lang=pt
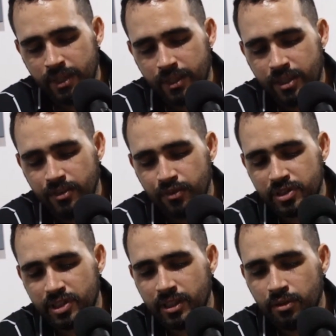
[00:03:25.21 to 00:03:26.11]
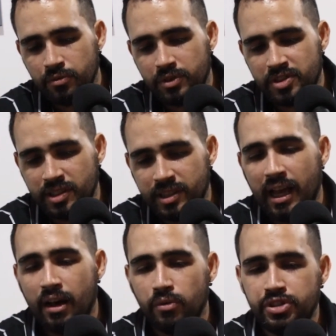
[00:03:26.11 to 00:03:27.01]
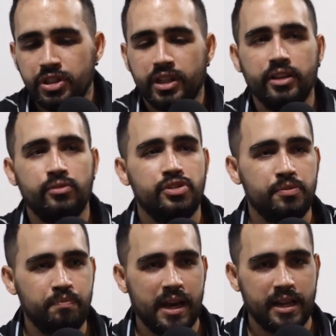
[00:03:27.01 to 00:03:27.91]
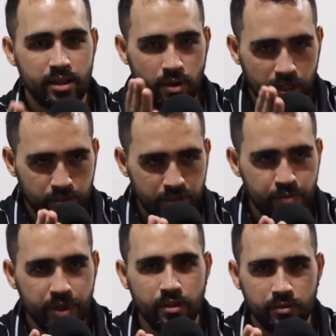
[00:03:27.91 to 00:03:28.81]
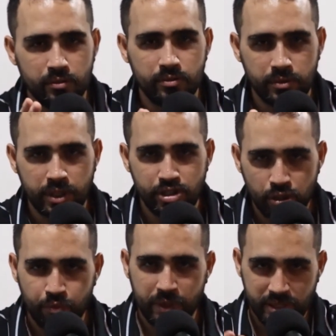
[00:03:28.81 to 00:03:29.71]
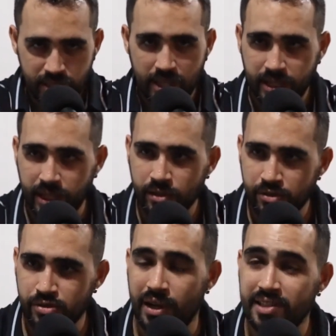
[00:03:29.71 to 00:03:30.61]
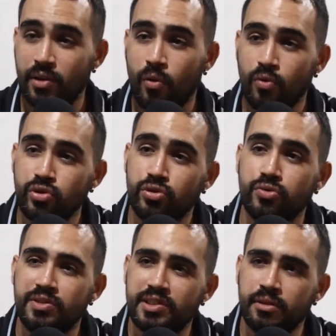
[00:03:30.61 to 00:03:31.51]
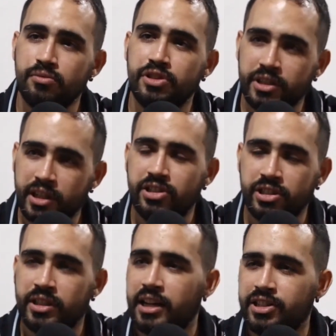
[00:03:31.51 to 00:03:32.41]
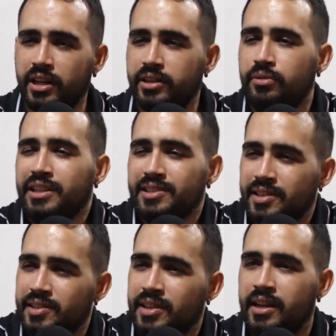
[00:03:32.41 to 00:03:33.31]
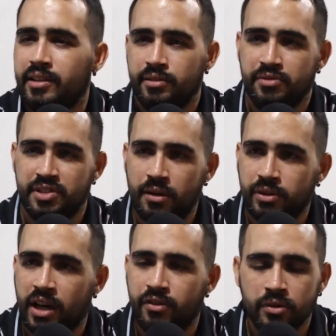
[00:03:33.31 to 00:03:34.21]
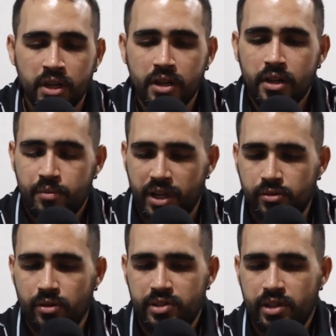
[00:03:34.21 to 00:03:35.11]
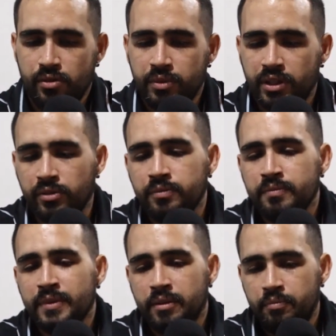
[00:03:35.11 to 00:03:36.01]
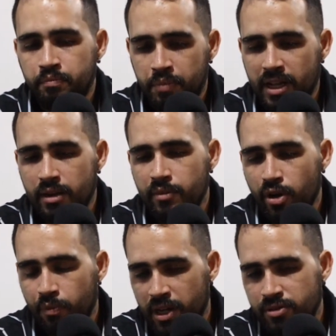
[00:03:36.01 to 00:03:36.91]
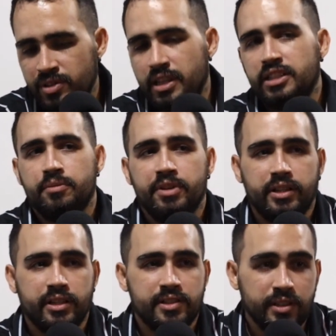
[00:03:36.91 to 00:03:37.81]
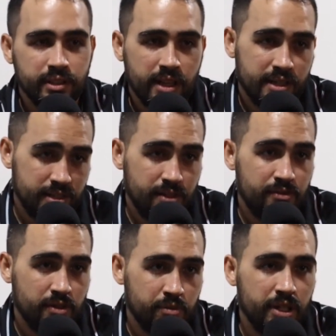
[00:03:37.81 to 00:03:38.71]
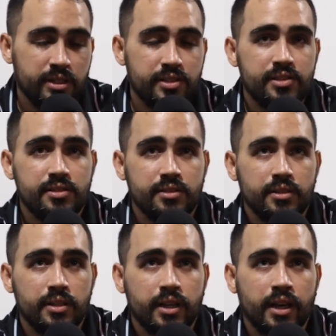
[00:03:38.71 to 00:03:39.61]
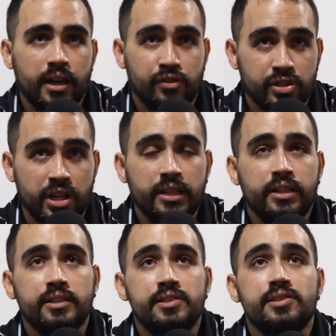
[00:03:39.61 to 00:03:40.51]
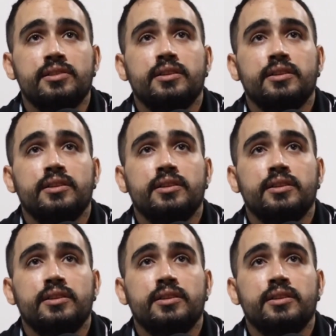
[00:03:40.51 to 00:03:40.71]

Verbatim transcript: que você não se dá o direito de parar e olhar no espelho. Deixa eu pensar quem eu sou. Essa construção de identidade que é tão necessária, tão saudável para todo ser humano para a maior parte dos LGBTs que nascem em famílias evangélicas,